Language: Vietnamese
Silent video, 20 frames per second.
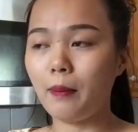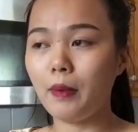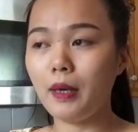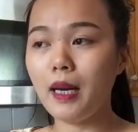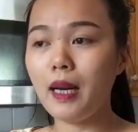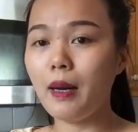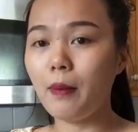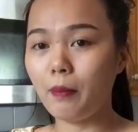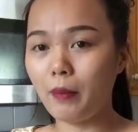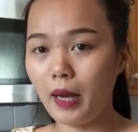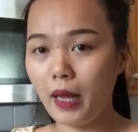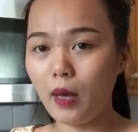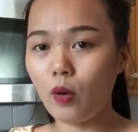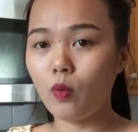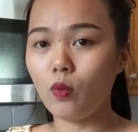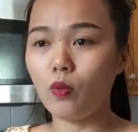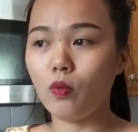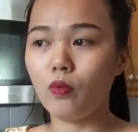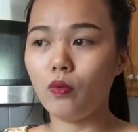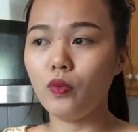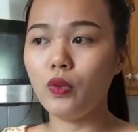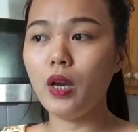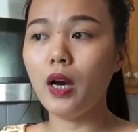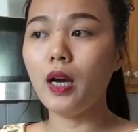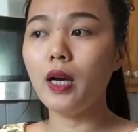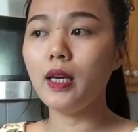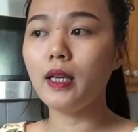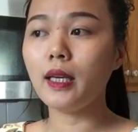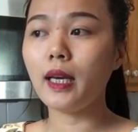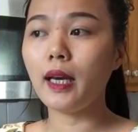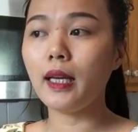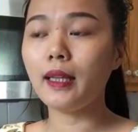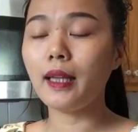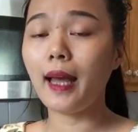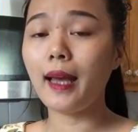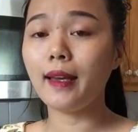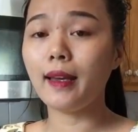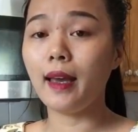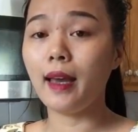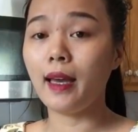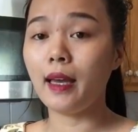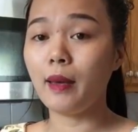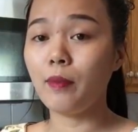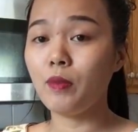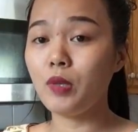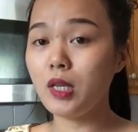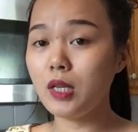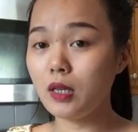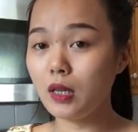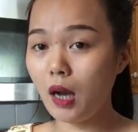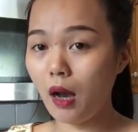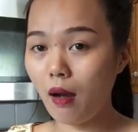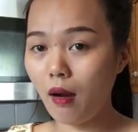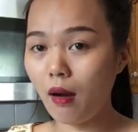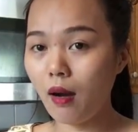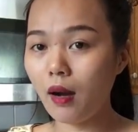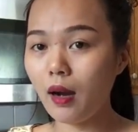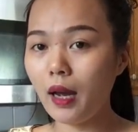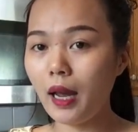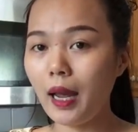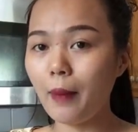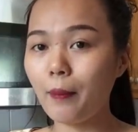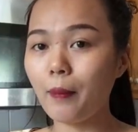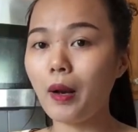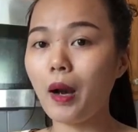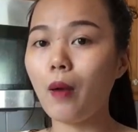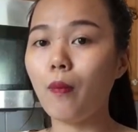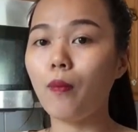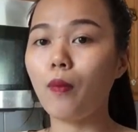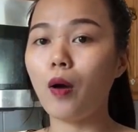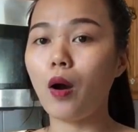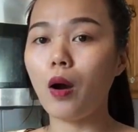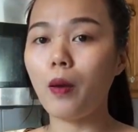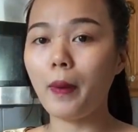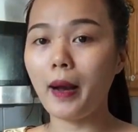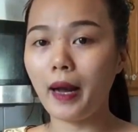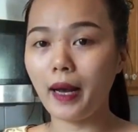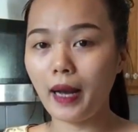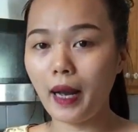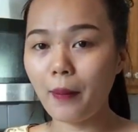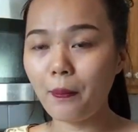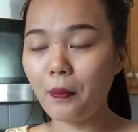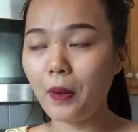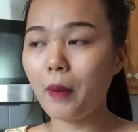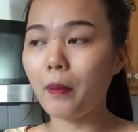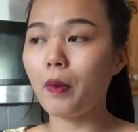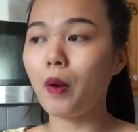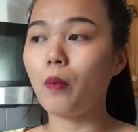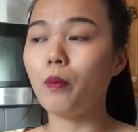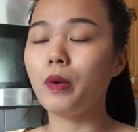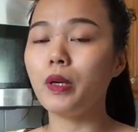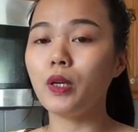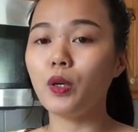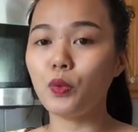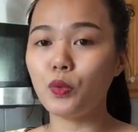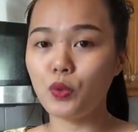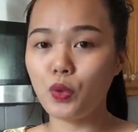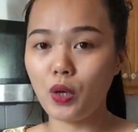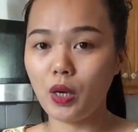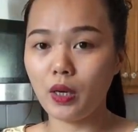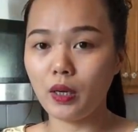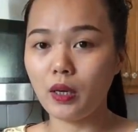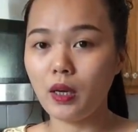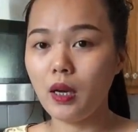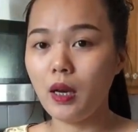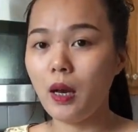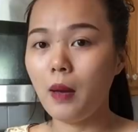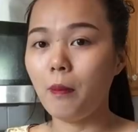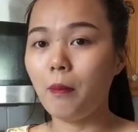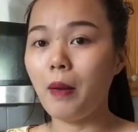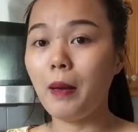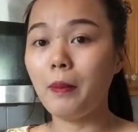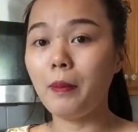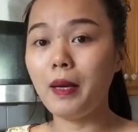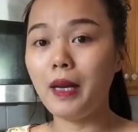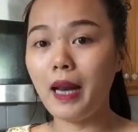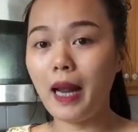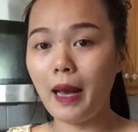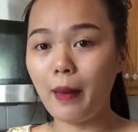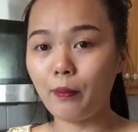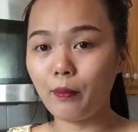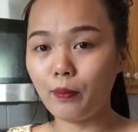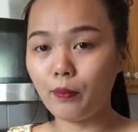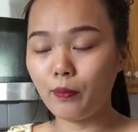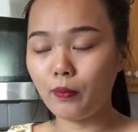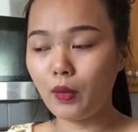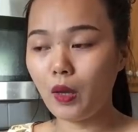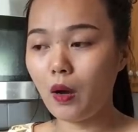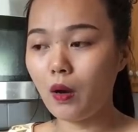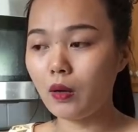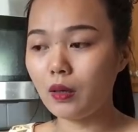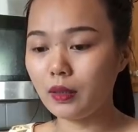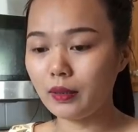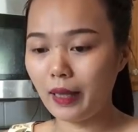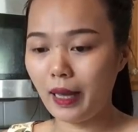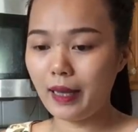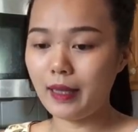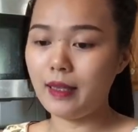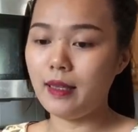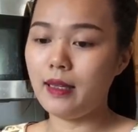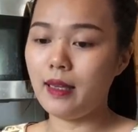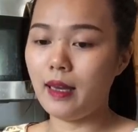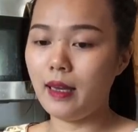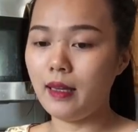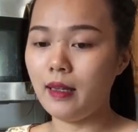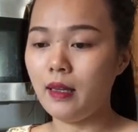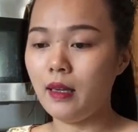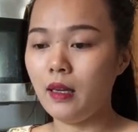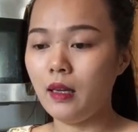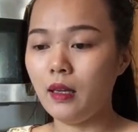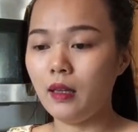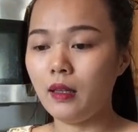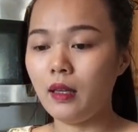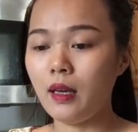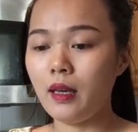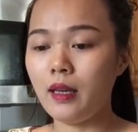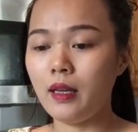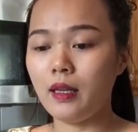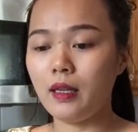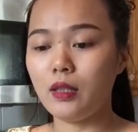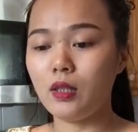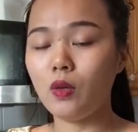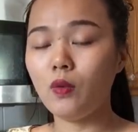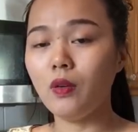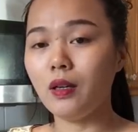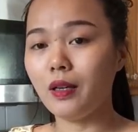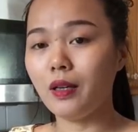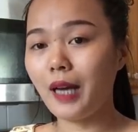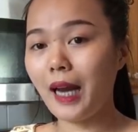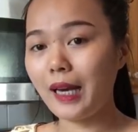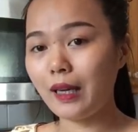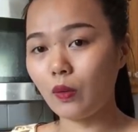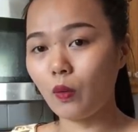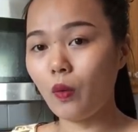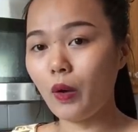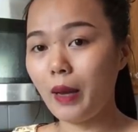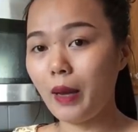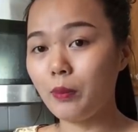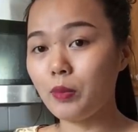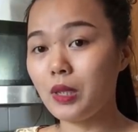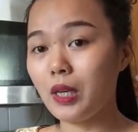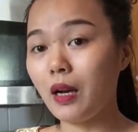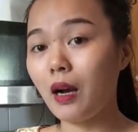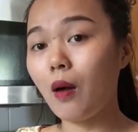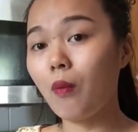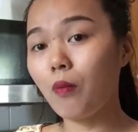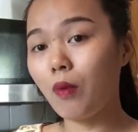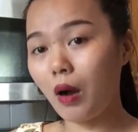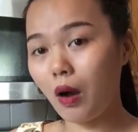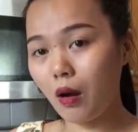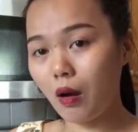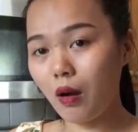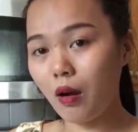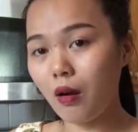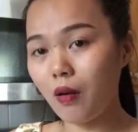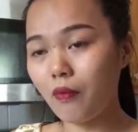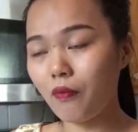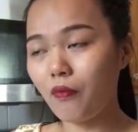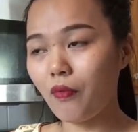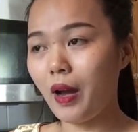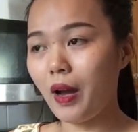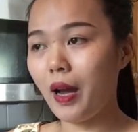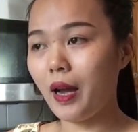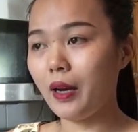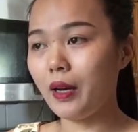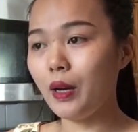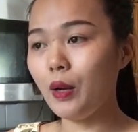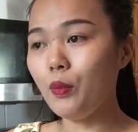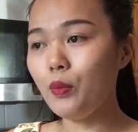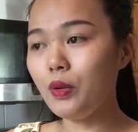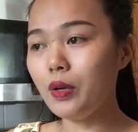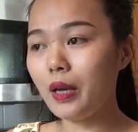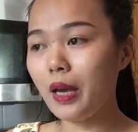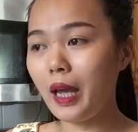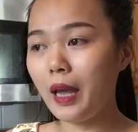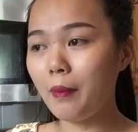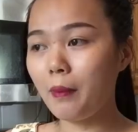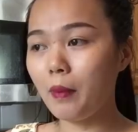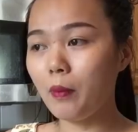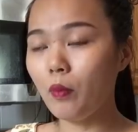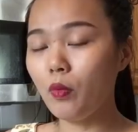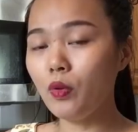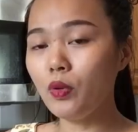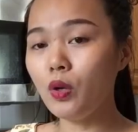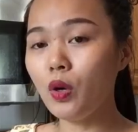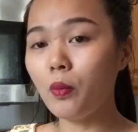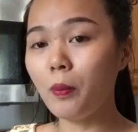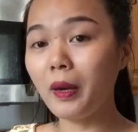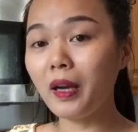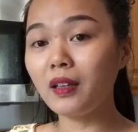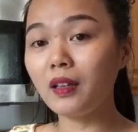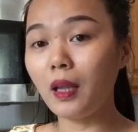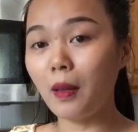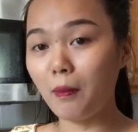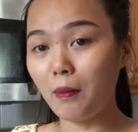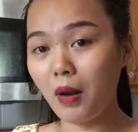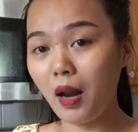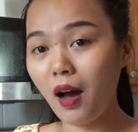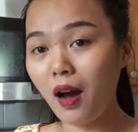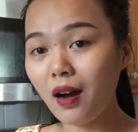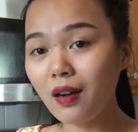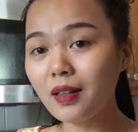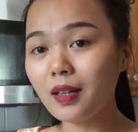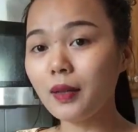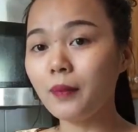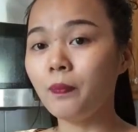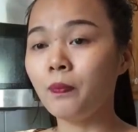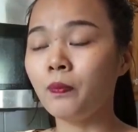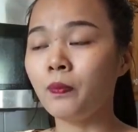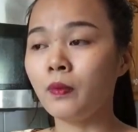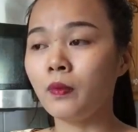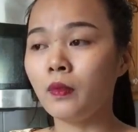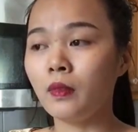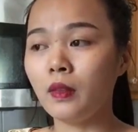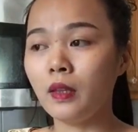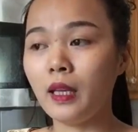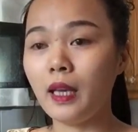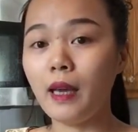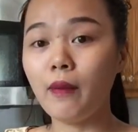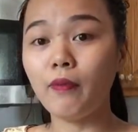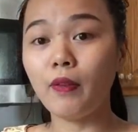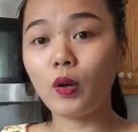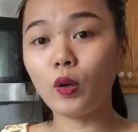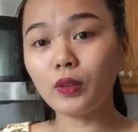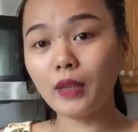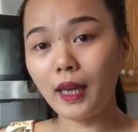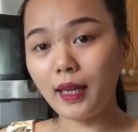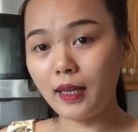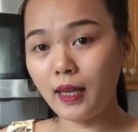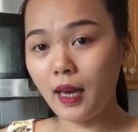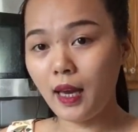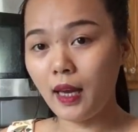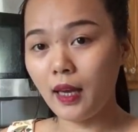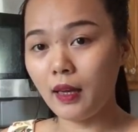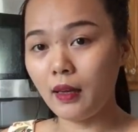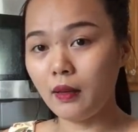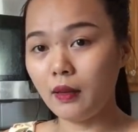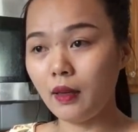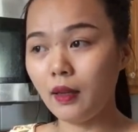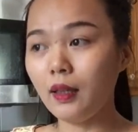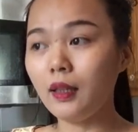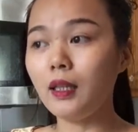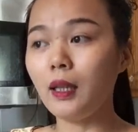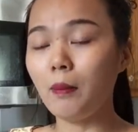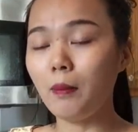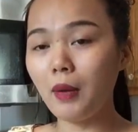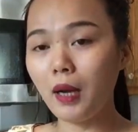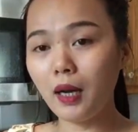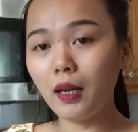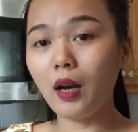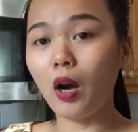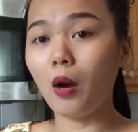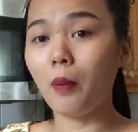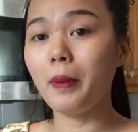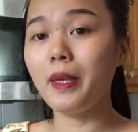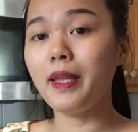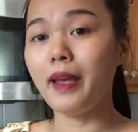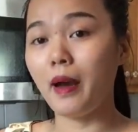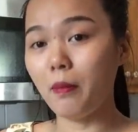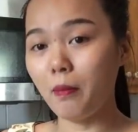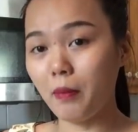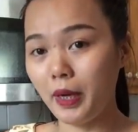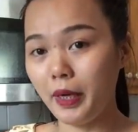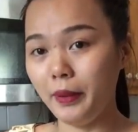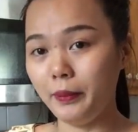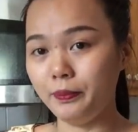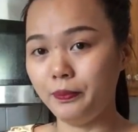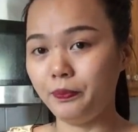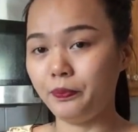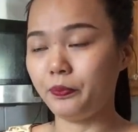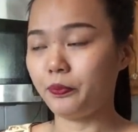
đi làm nail với cái tay nghề em chưa có, em không có bằng cấp, em không biết nói chuyện mà em đi làm cho người ta như vậy thì số lượng khách của em sẽ không có. Và nếu như em mà muốn vô mấy cái tiệm lớn á, thì em phải có tay nghề, những cái tiệm lớn họ mới nhận mình,